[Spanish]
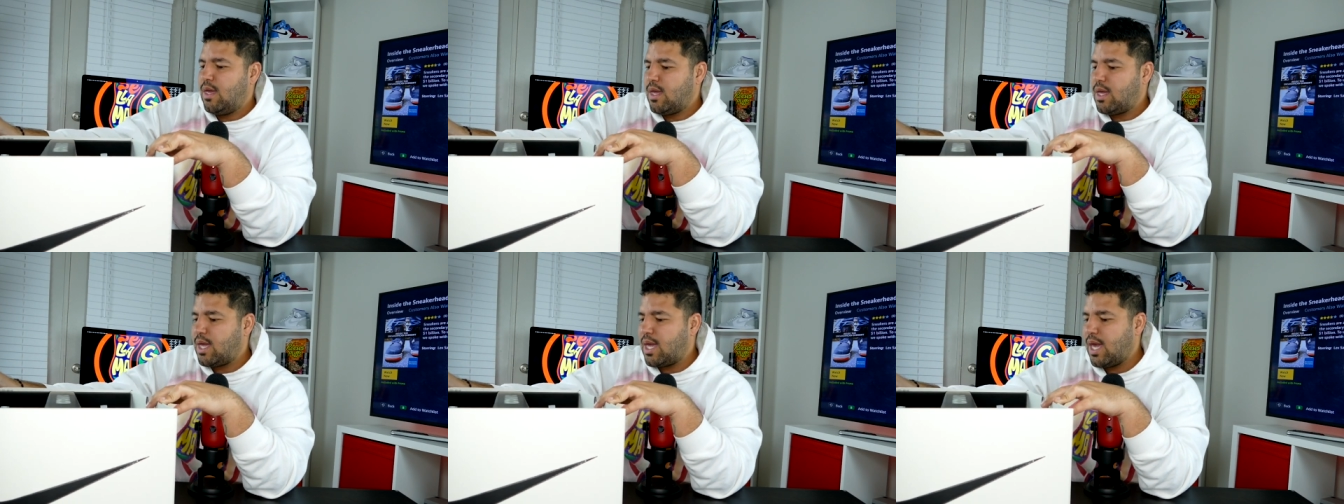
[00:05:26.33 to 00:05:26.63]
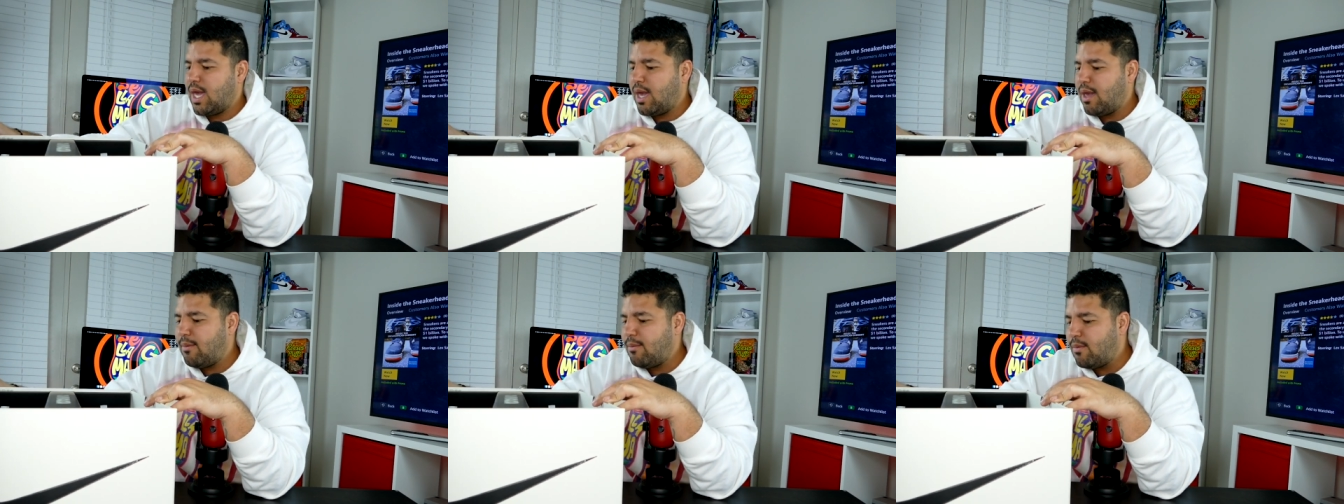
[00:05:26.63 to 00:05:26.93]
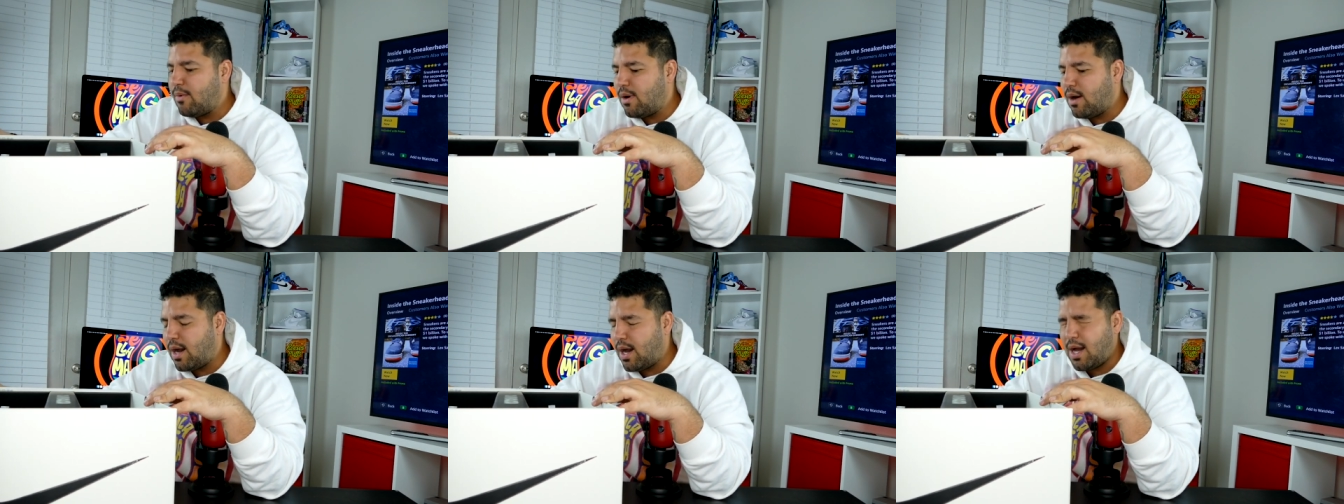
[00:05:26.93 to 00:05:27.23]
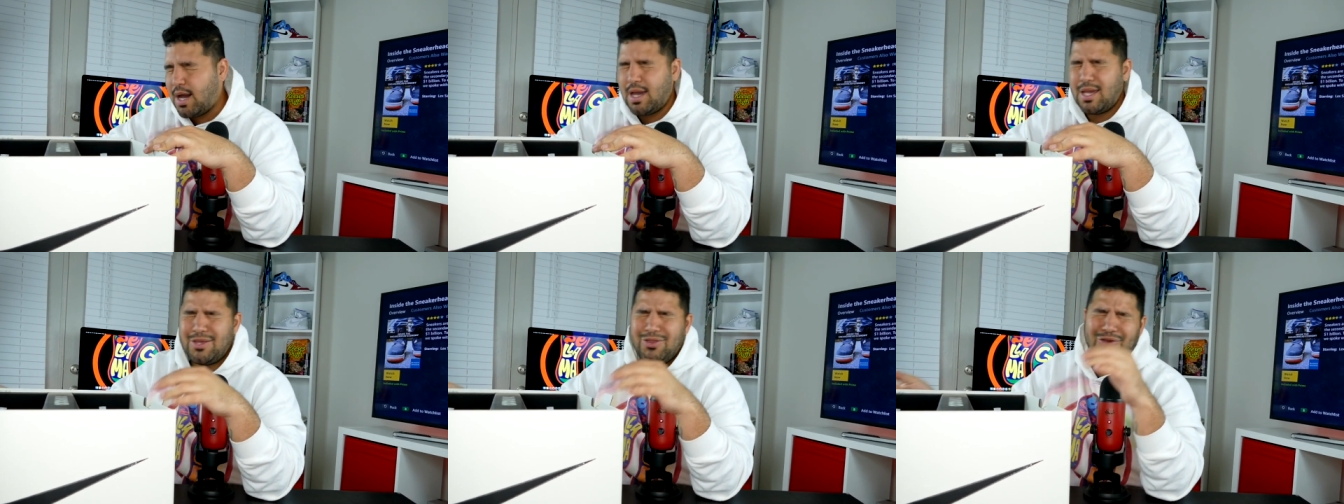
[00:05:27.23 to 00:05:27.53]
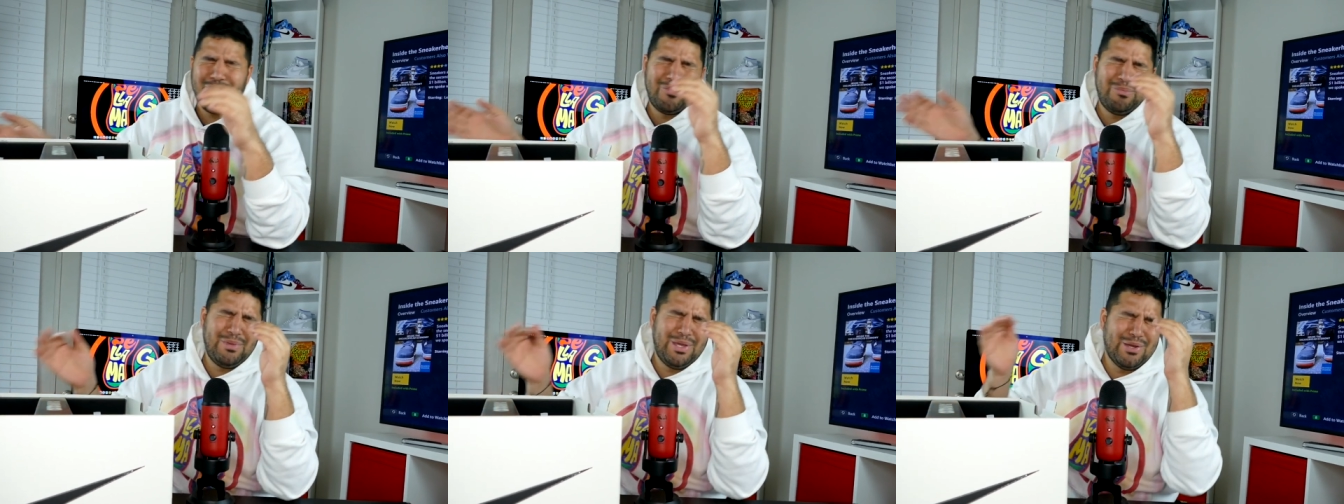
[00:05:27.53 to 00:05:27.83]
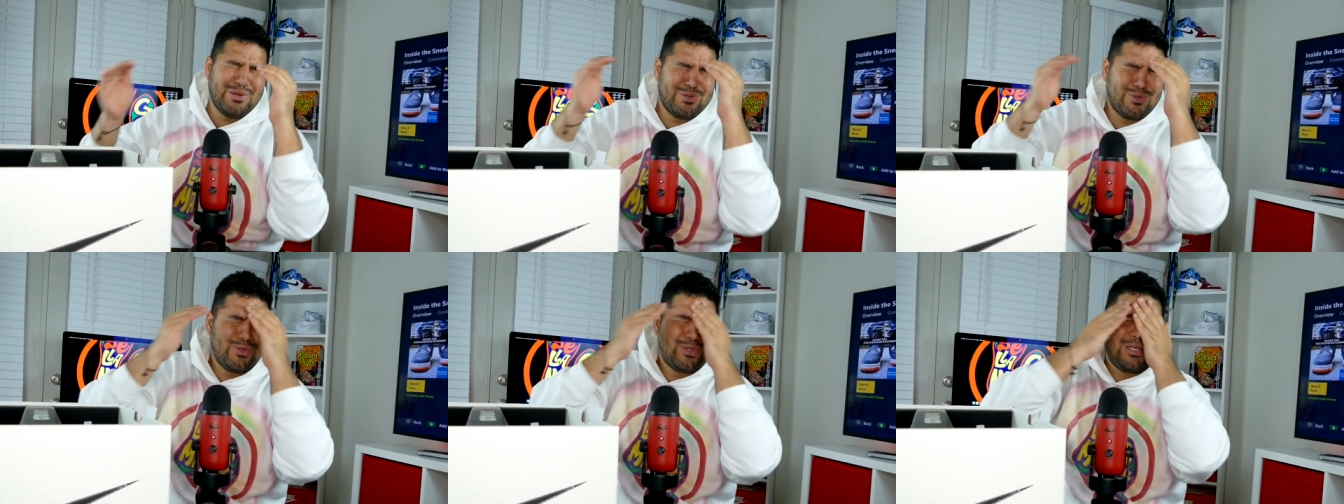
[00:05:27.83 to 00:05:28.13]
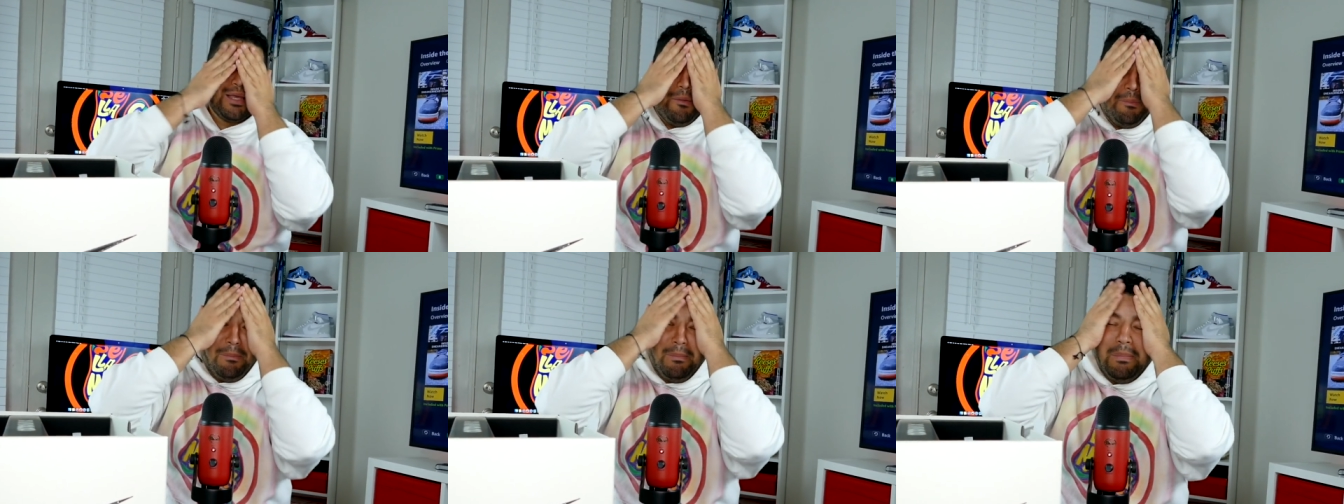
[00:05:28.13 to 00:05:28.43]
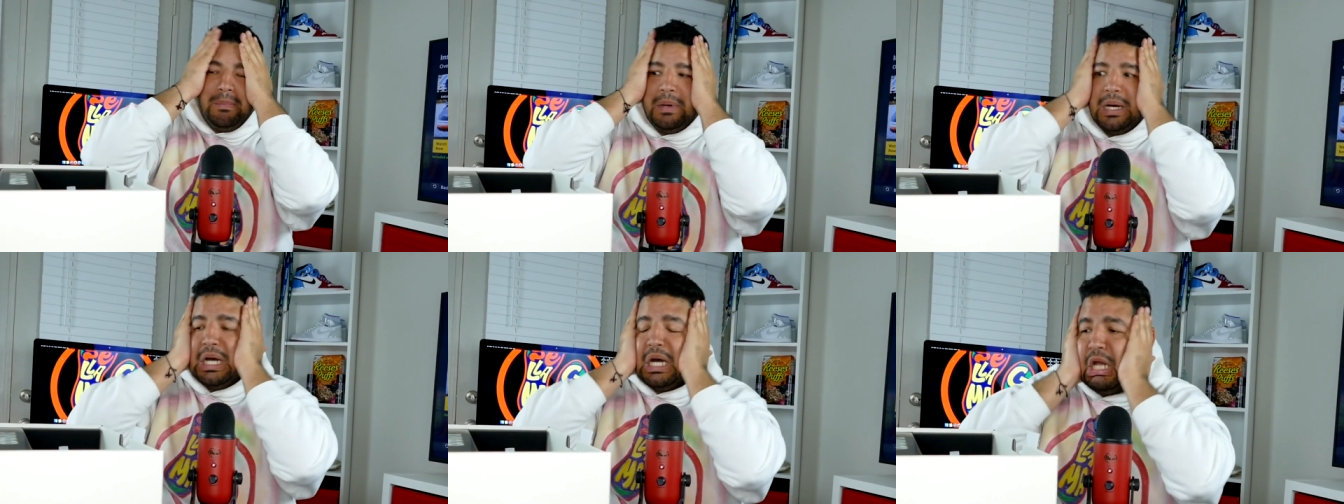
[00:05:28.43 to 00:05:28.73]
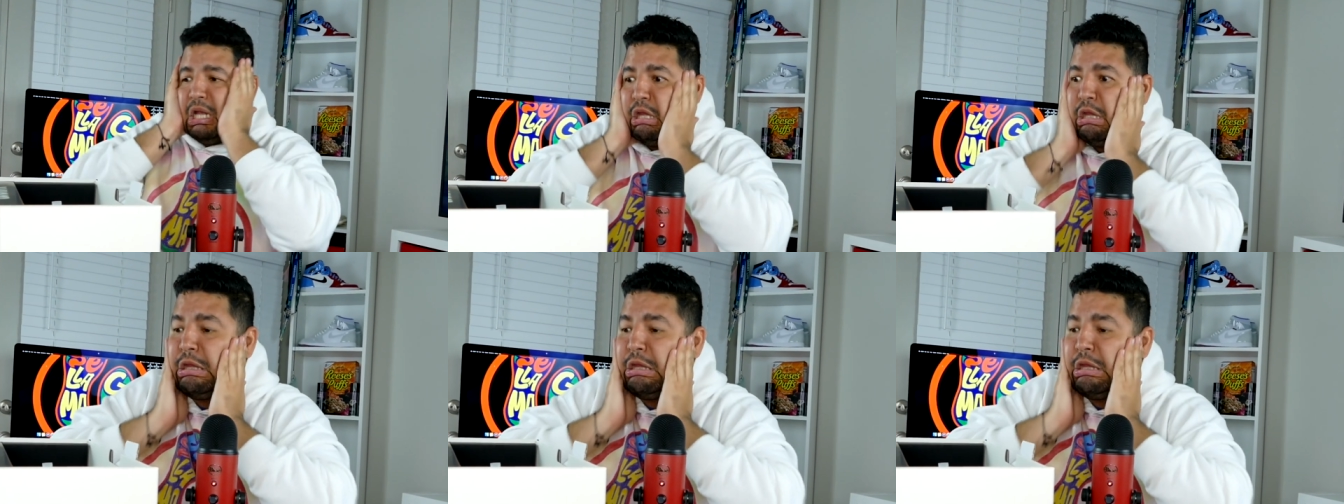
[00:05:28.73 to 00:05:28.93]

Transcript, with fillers: Qué. Ay, Dios mío, esos zapatos.